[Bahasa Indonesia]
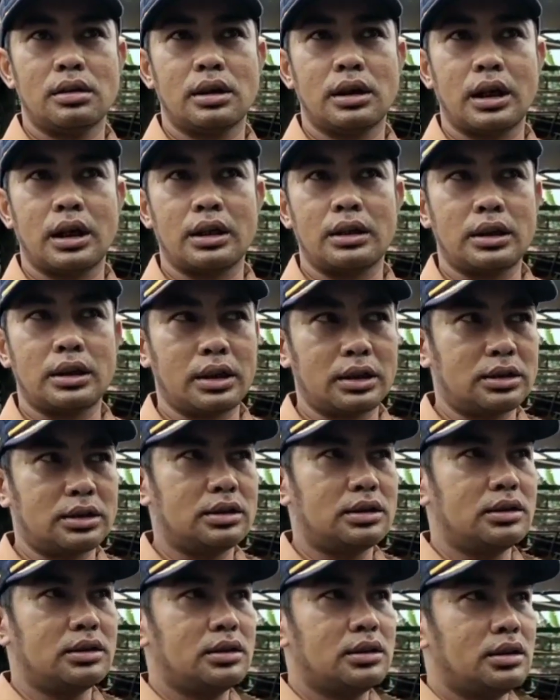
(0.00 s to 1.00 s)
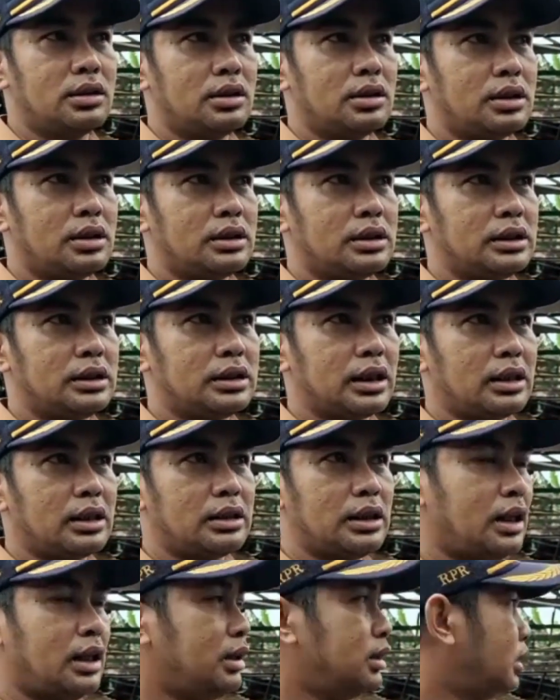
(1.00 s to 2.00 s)
kritis
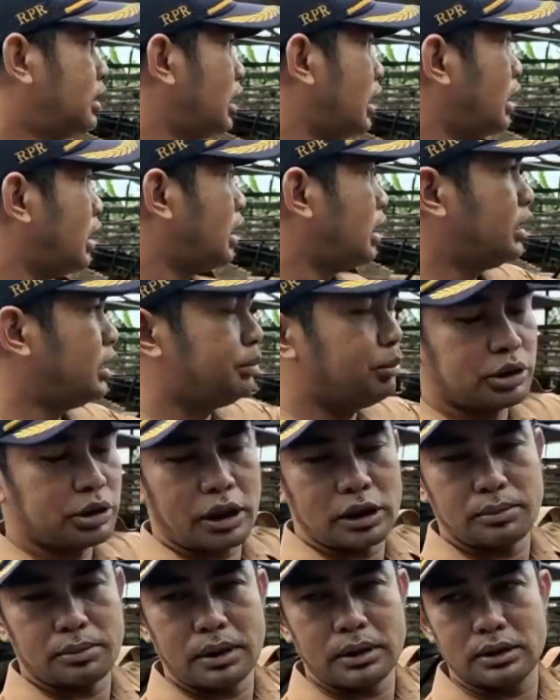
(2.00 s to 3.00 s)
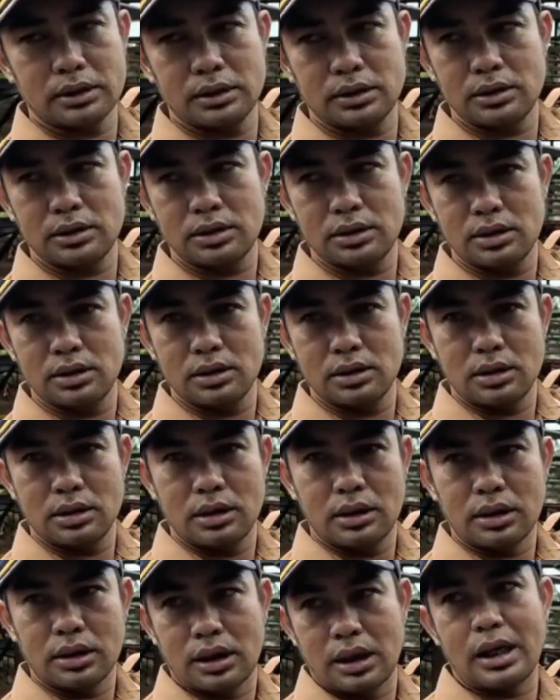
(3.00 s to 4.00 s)
sisanya ada di puskesmas
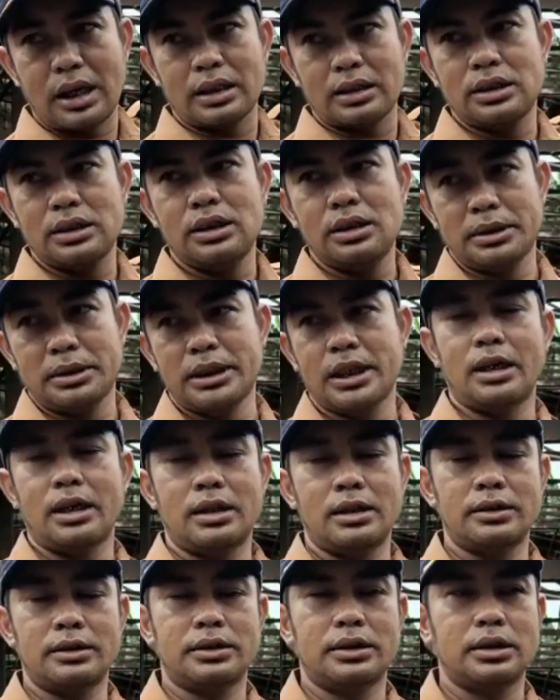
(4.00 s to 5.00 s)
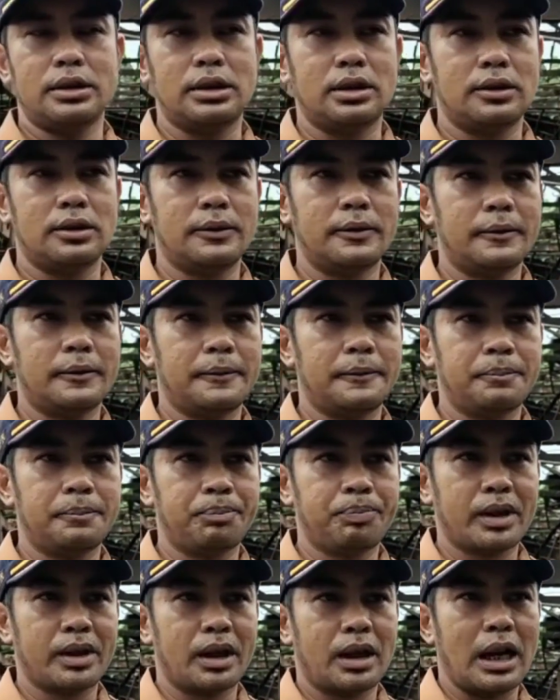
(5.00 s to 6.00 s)
dekat sini ya sekitar jam berapa
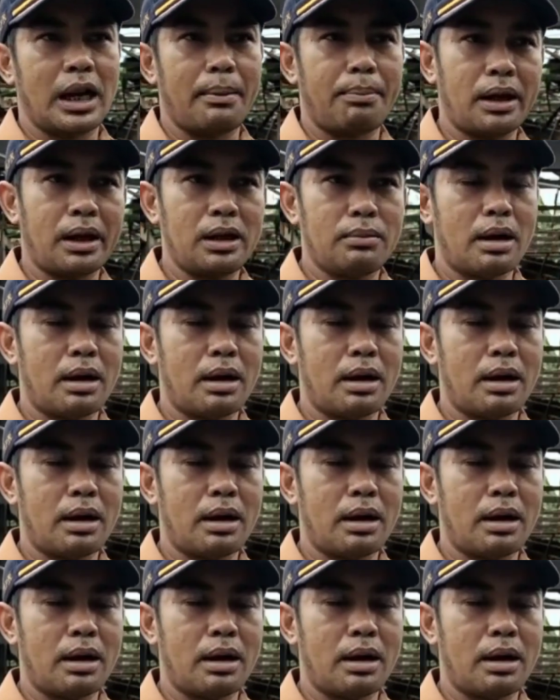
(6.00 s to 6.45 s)
kejadiannya 8.15 hmm.